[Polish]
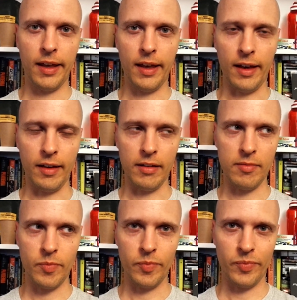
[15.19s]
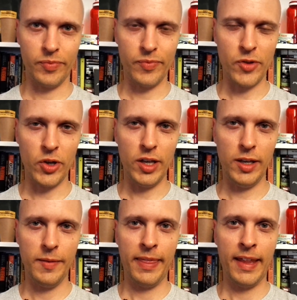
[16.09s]
E, no
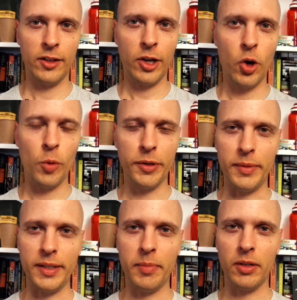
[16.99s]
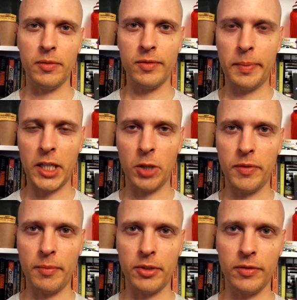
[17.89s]
i trochę głupio mi, bo wypadałoby
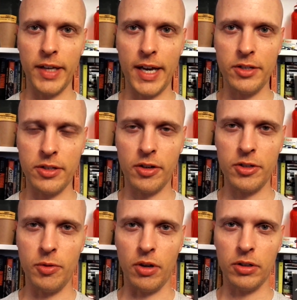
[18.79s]
wam to wyjaśnić, co chodziło.